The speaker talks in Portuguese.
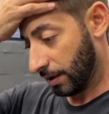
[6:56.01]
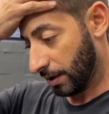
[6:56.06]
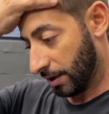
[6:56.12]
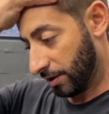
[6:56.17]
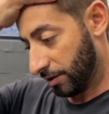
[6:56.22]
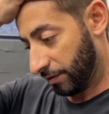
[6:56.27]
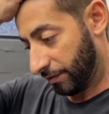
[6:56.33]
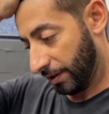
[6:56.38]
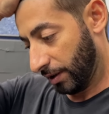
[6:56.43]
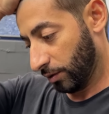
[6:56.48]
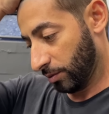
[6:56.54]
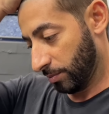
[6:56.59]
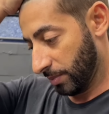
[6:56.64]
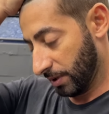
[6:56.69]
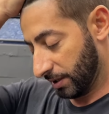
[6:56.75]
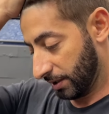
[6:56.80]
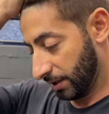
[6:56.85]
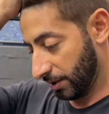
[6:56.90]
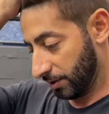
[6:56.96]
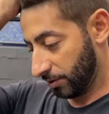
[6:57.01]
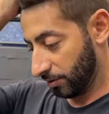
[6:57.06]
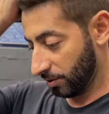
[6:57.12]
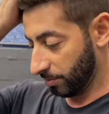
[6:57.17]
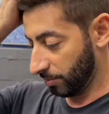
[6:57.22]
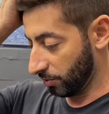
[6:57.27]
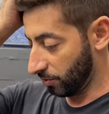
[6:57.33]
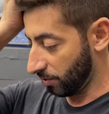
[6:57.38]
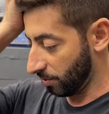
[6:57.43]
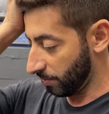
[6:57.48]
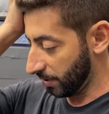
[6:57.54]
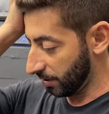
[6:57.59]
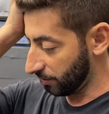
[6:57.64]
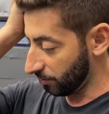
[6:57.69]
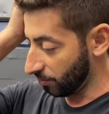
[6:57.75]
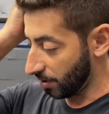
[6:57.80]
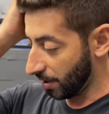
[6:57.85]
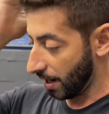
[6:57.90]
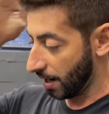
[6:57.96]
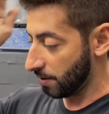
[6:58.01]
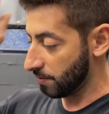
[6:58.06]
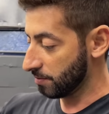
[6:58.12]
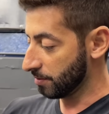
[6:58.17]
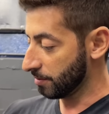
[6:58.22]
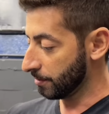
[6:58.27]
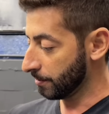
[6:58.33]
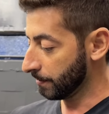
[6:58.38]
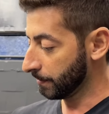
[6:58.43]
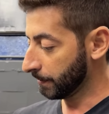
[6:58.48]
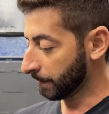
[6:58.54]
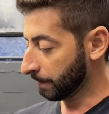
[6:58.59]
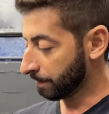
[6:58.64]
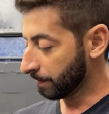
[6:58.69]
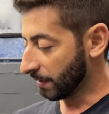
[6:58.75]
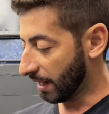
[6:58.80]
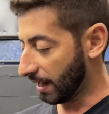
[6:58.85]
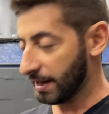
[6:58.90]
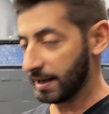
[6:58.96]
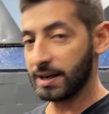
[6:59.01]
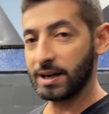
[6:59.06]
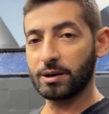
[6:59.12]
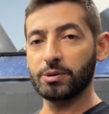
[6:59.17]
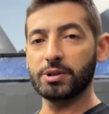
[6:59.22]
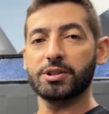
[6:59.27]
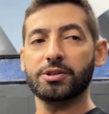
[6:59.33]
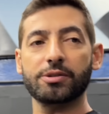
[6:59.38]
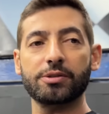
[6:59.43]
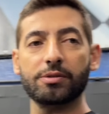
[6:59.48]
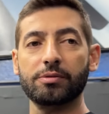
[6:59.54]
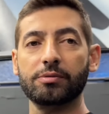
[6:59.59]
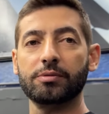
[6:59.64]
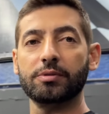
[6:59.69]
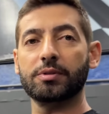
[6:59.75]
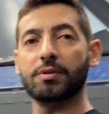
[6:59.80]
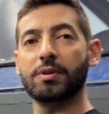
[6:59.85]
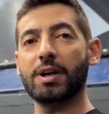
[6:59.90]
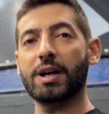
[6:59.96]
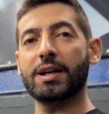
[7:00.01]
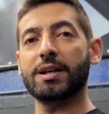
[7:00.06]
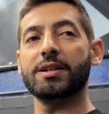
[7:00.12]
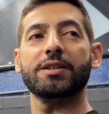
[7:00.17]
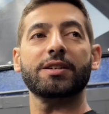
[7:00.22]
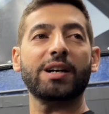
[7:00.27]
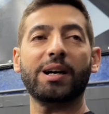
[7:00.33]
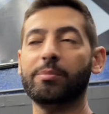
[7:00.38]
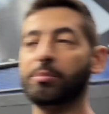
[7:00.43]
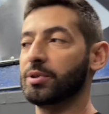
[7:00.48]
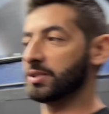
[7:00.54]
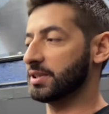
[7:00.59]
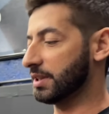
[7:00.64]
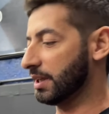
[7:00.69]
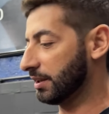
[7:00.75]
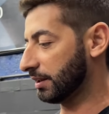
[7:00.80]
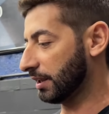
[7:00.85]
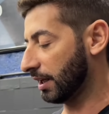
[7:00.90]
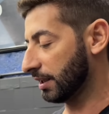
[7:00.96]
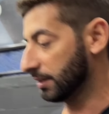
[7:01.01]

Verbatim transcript: A gente falou bastante sobre o começo do carro. É legal isso. Cara, a gente acabou de sentar